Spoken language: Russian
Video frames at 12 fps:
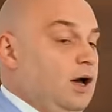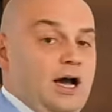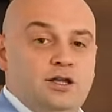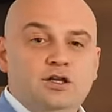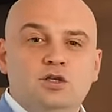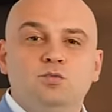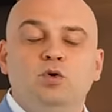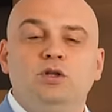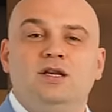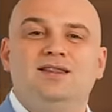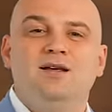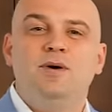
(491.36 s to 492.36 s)
Они
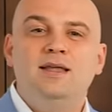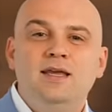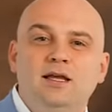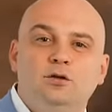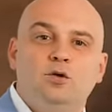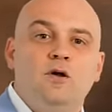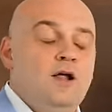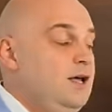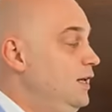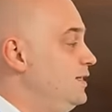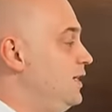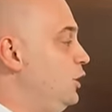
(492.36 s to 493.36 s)
смотрят на монету
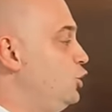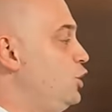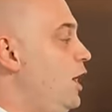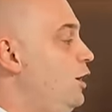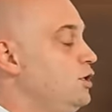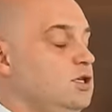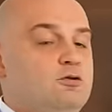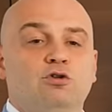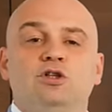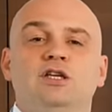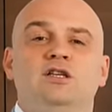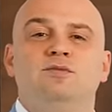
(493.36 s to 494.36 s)
и заражаются
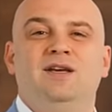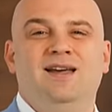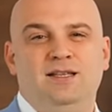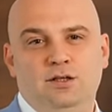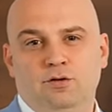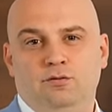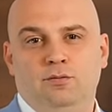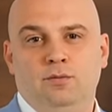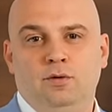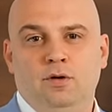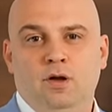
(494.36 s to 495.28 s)
вот этим негативом.